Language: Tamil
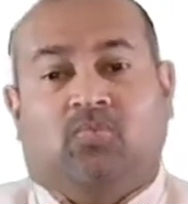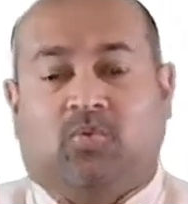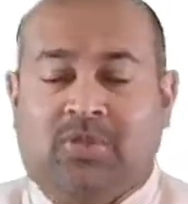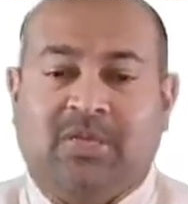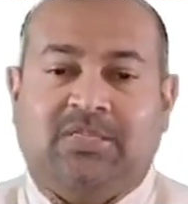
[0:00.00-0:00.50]

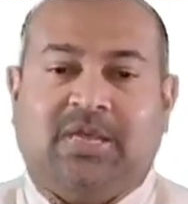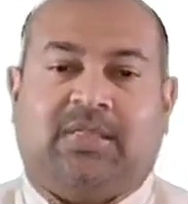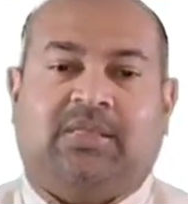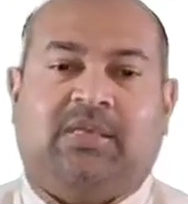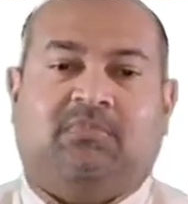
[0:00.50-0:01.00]
முதல்
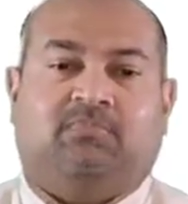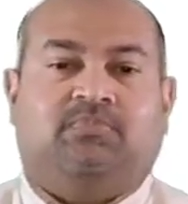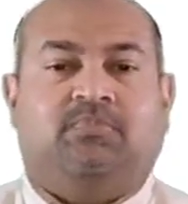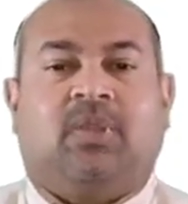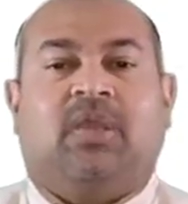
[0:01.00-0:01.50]
சாத்தியம்
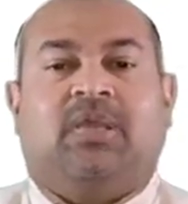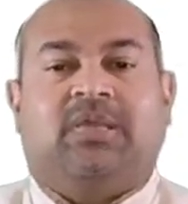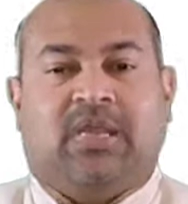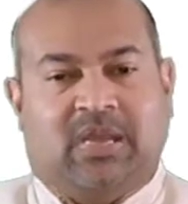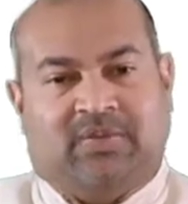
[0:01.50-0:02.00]

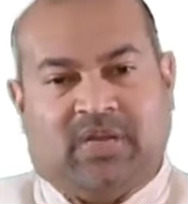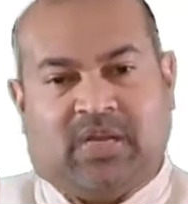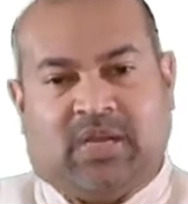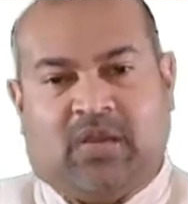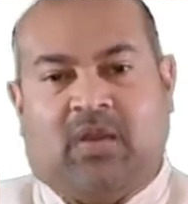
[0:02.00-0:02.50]

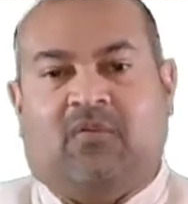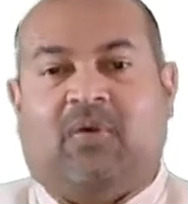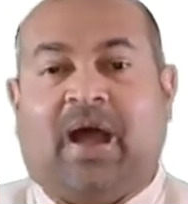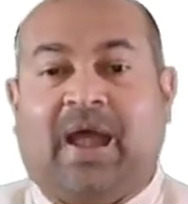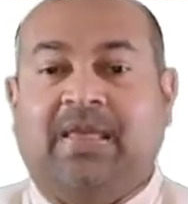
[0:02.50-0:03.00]
என்னவென்றால்
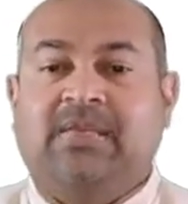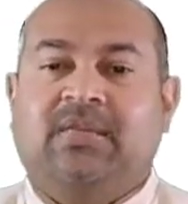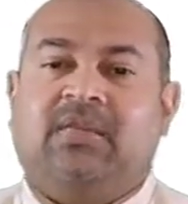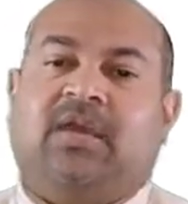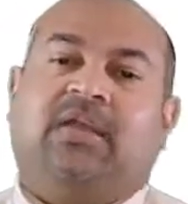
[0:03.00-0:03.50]

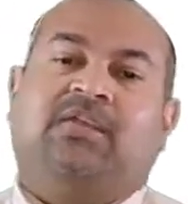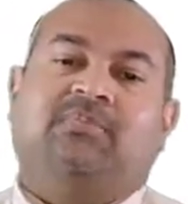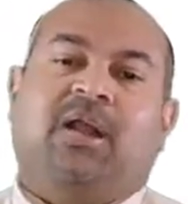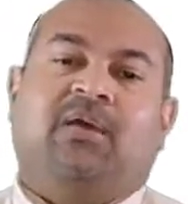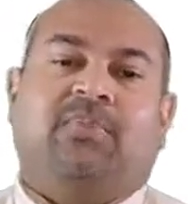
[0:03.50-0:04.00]
அணையின்
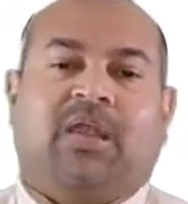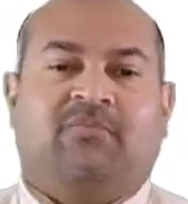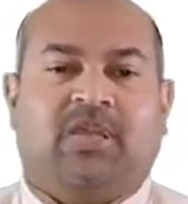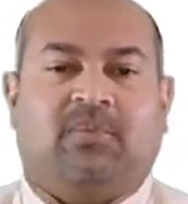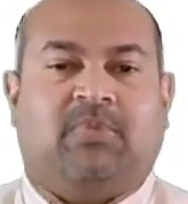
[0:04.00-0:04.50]
கட்டுமான
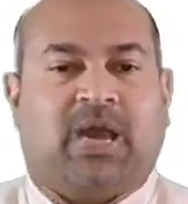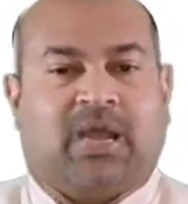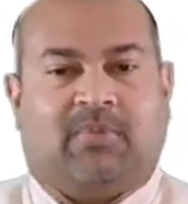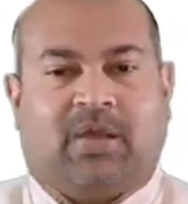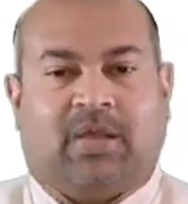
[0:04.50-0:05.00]
பலவீனம்
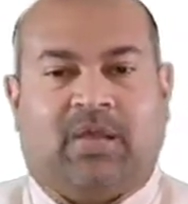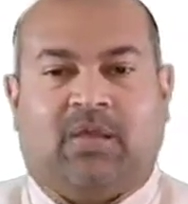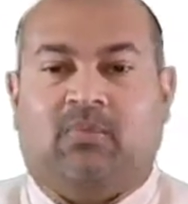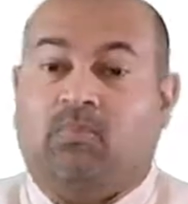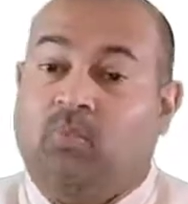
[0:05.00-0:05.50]
காரணமாக
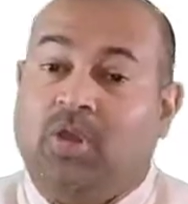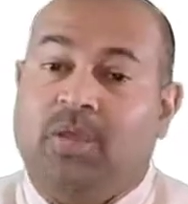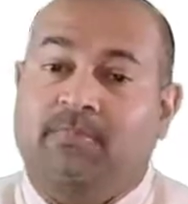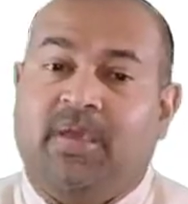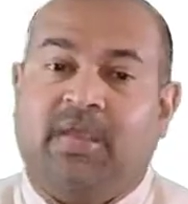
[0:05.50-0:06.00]

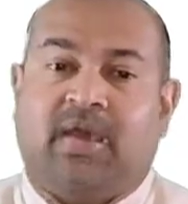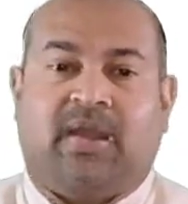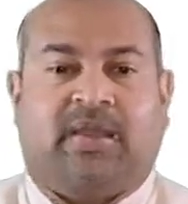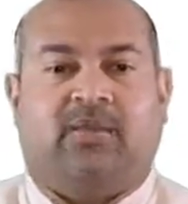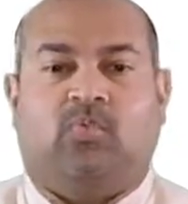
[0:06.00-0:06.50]

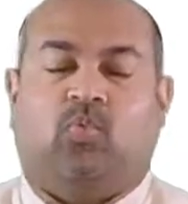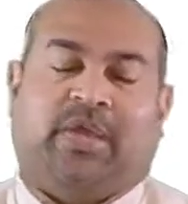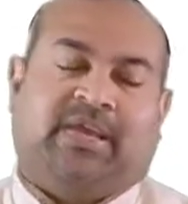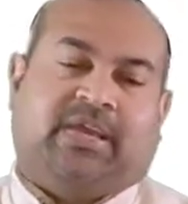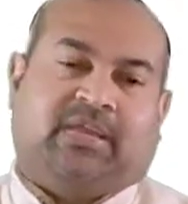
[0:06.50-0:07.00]
முல்லைப்பெரியார் அணை
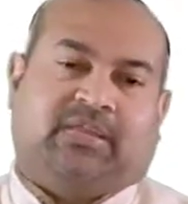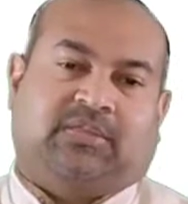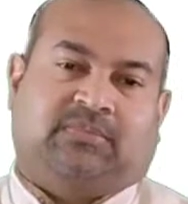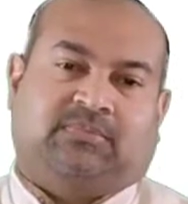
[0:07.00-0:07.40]
உடைகிறது